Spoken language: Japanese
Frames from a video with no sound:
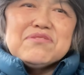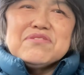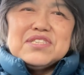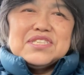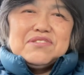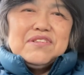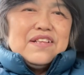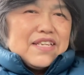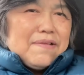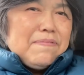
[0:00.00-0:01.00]
ことですけど、
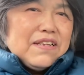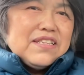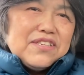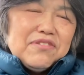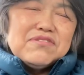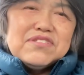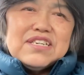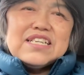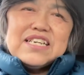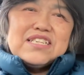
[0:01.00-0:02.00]
やっぱりね、欲
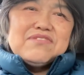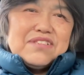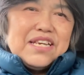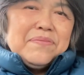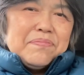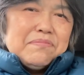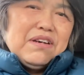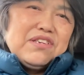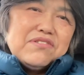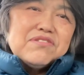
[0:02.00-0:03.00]
がないとね、
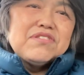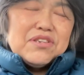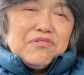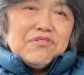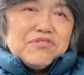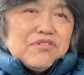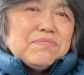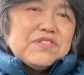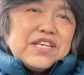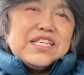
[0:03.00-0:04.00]
いろいろね、行動
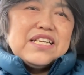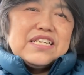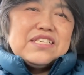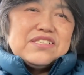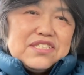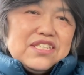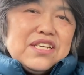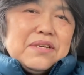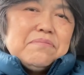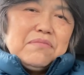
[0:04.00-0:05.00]
もできないですし、
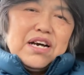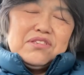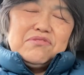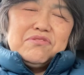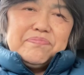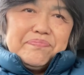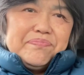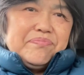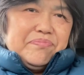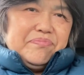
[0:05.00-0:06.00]
な
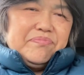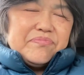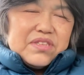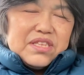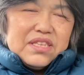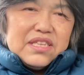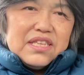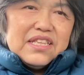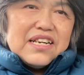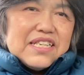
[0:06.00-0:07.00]

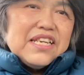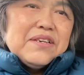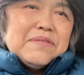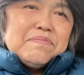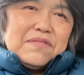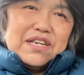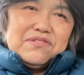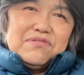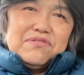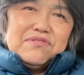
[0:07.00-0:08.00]
んかね、
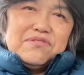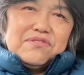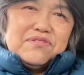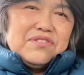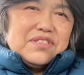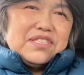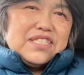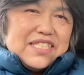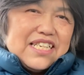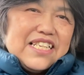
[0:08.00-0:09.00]

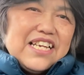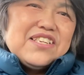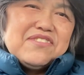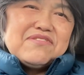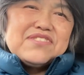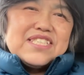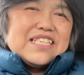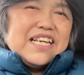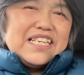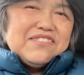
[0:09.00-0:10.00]
ちっちゃいね、欲し
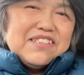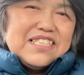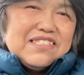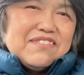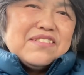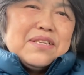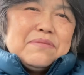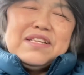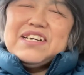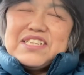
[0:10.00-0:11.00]
かないようですと、
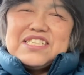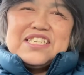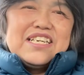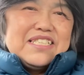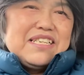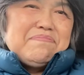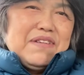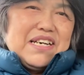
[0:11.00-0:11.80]
なんかね、幸せ、